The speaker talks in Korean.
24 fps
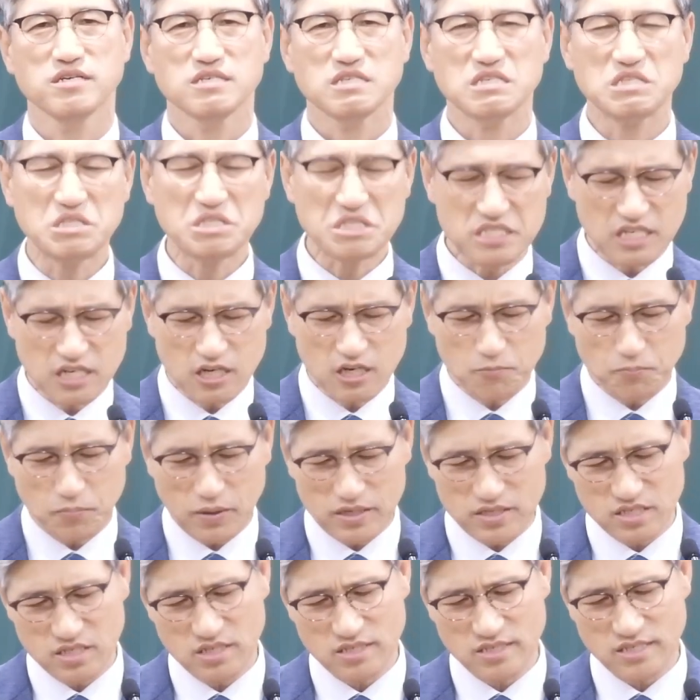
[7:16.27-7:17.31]
인생을
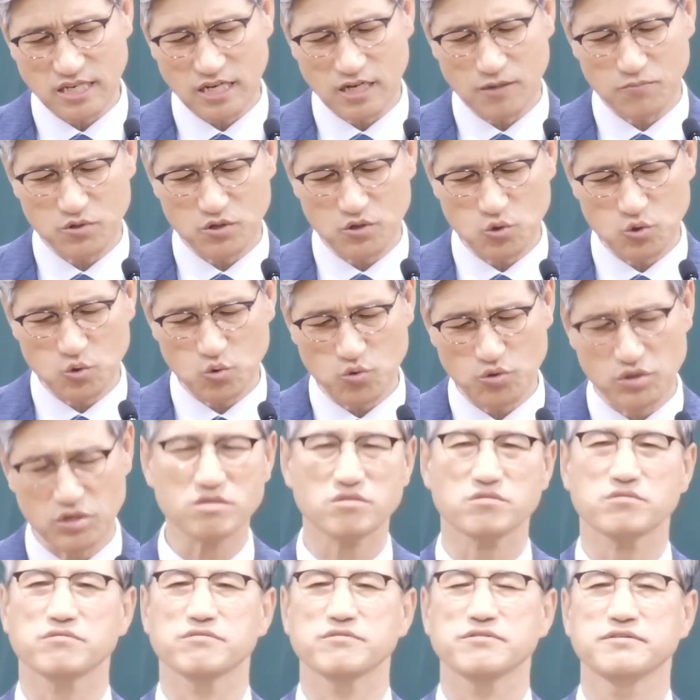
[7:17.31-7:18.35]
바치는 사람들도
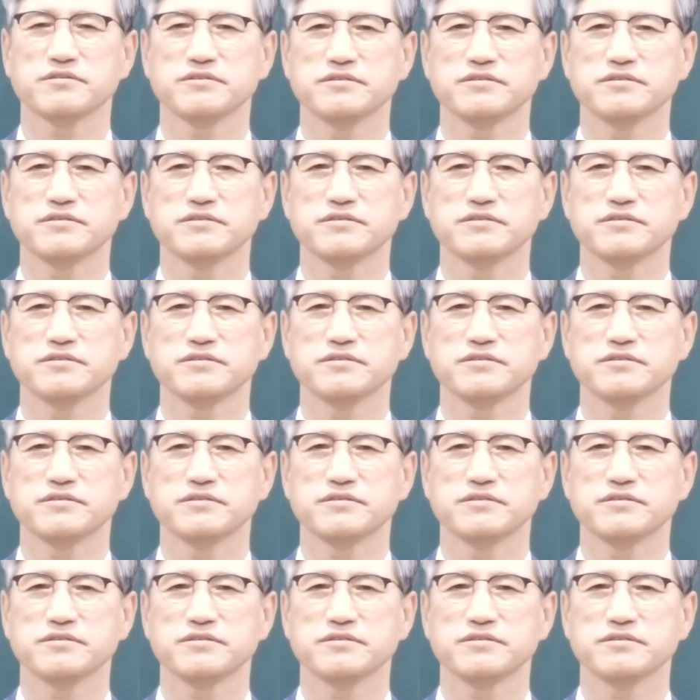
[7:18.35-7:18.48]
있어요.